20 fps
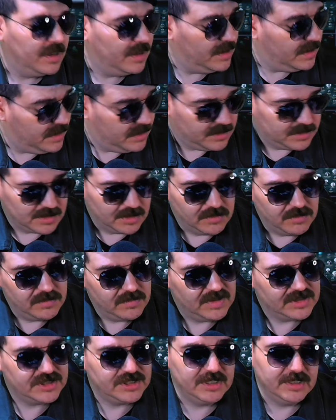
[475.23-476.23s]
Então,
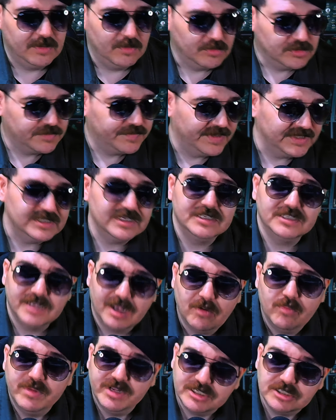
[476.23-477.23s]
assim, os fãs eles
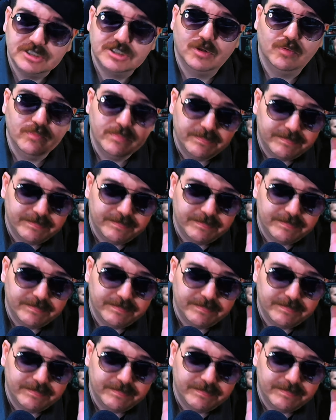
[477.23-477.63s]
realmente estão